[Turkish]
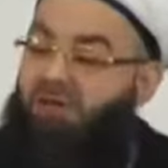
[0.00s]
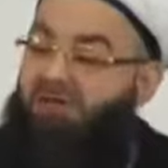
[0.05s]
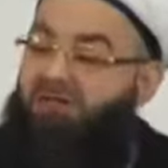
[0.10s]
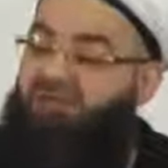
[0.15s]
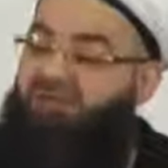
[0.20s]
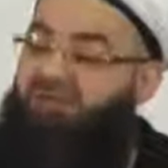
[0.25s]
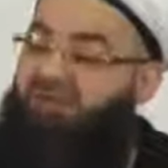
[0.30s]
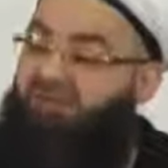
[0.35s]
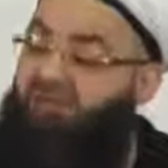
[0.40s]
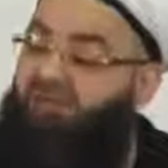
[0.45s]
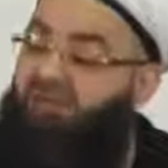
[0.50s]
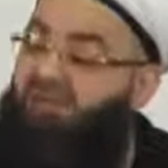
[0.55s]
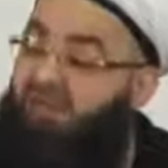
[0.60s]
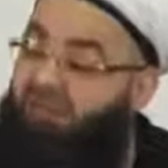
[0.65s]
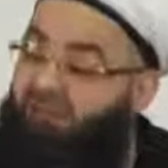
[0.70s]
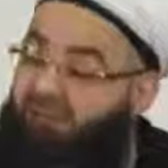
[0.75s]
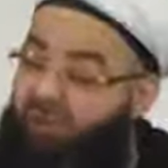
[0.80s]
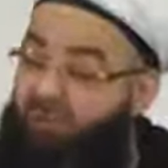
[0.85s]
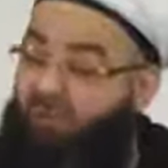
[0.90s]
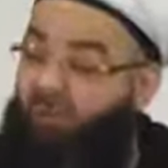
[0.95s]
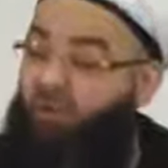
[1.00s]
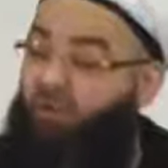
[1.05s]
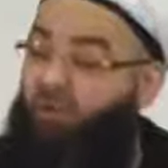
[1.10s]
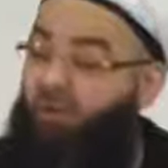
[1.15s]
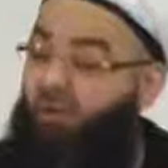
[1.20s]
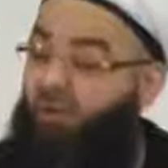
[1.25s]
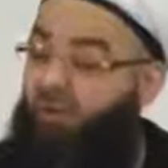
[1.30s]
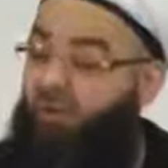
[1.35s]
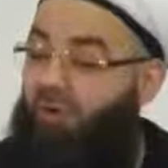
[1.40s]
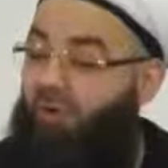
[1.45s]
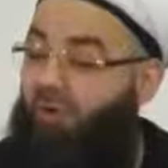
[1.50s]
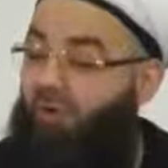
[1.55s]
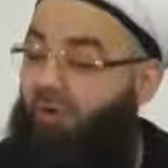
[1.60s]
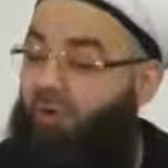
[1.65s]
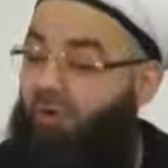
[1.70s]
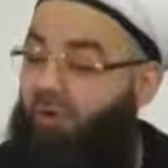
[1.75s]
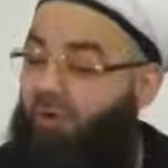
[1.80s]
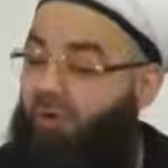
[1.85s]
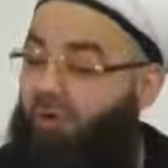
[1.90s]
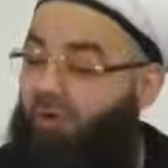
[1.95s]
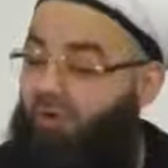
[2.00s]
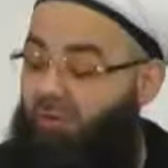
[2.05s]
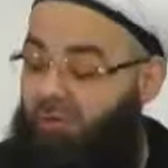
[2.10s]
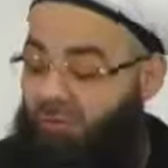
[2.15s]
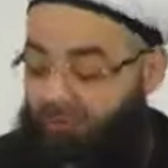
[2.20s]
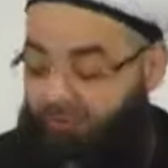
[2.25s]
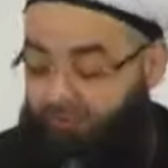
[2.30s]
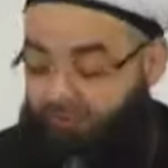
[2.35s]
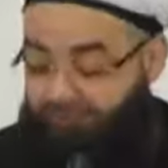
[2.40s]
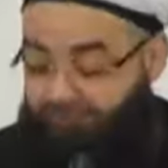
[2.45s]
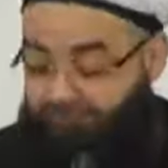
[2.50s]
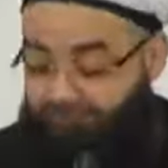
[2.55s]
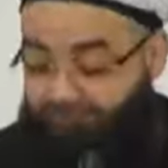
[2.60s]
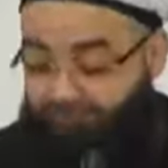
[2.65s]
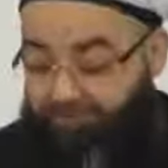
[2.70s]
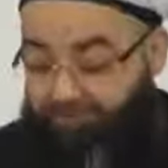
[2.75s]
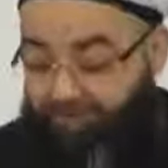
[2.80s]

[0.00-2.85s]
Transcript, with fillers: Ama şimdi bütünlerin derdine, ya hüzüneyin çok yaşsınız.